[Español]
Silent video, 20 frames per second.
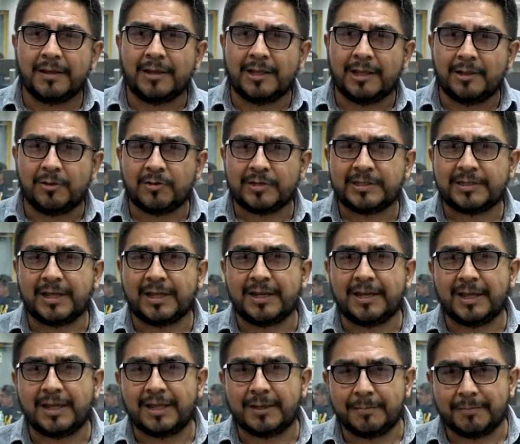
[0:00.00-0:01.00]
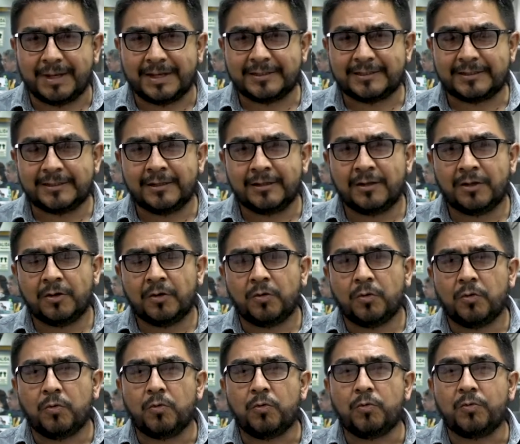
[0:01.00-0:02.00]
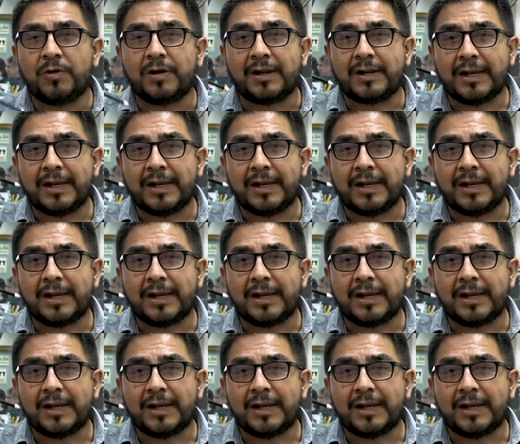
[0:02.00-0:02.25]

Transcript: y no estaría de más un